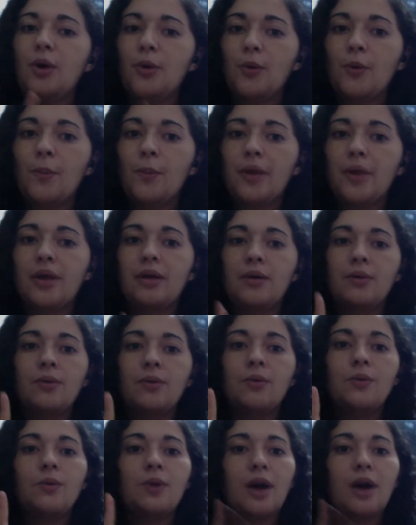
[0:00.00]
o
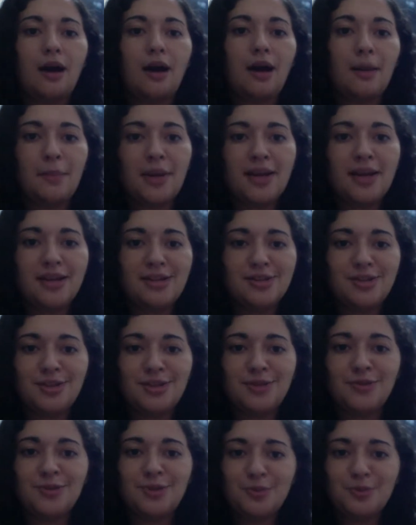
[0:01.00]
meu
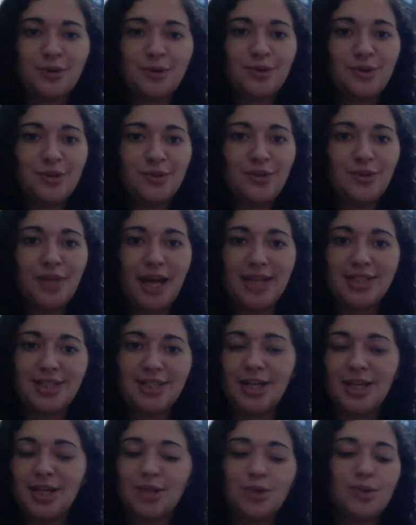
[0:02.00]
aplicativo de produtividade,
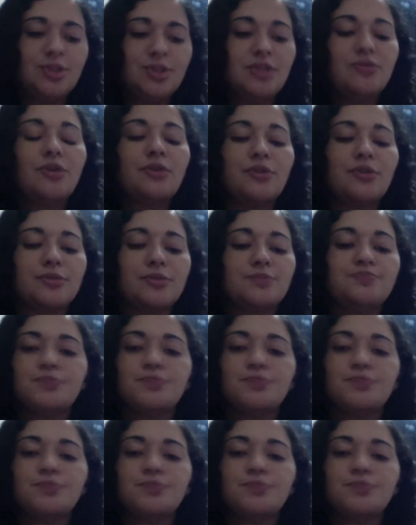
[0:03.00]
aquele que estou desenvolvendo.